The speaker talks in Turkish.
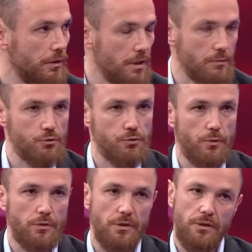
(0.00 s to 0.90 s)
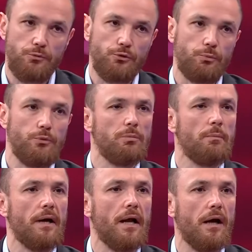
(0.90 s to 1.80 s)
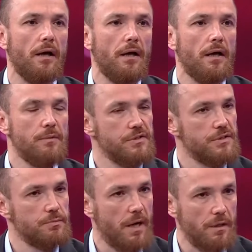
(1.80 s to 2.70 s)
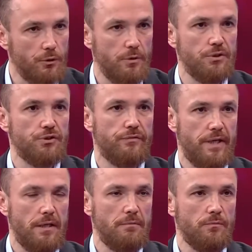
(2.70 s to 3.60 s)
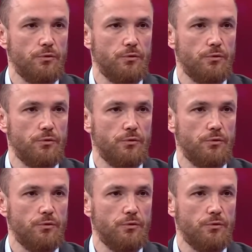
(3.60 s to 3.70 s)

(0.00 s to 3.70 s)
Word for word: Trabzonspor'da dedik bu çok büyük bir para biz İsmail Köybaşı'nı verelim.